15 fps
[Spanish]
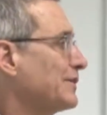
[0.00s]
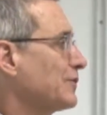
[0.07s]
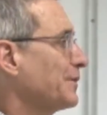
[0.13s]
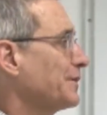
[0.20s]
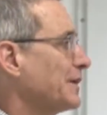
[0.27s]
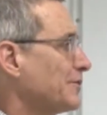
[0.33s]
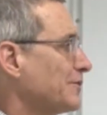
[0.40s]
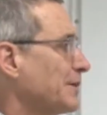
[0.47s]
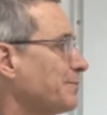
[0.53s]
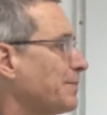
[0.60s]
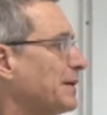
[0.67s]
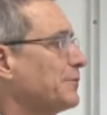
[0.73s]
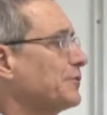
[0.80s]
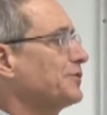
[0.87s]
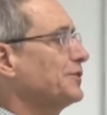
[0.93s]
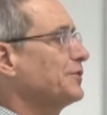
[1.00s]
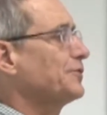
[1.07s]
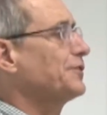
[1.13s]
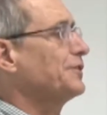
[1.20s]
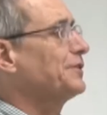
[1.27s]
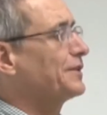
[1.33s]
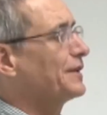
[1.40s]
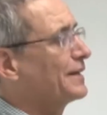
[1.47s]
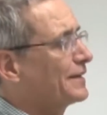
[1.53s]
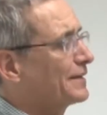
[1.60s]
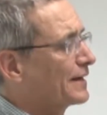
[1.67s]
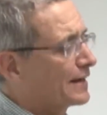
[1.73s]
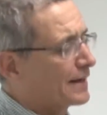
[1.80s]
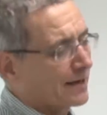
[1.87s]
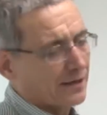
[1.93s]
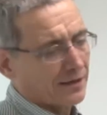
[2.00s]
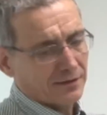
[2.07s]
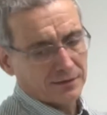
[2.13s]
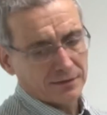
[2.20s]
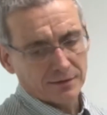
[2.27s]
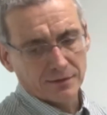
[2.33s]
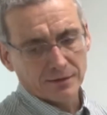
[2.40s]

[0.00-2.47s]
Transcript: todavía no sepamos, si nos interesará